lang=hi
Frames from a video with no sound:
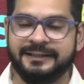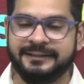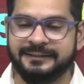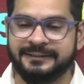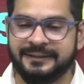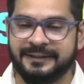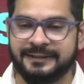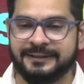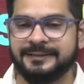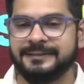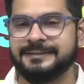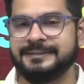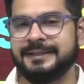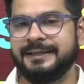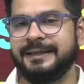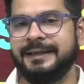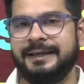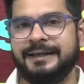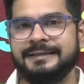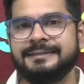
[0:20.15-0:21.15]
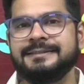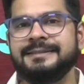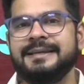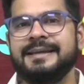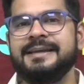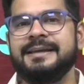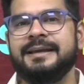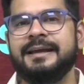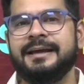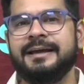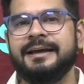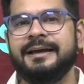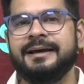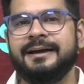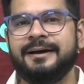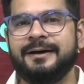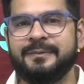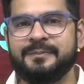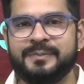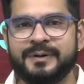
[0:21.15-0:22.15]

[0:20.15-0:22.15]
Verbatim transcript: दर्द से इसी uh,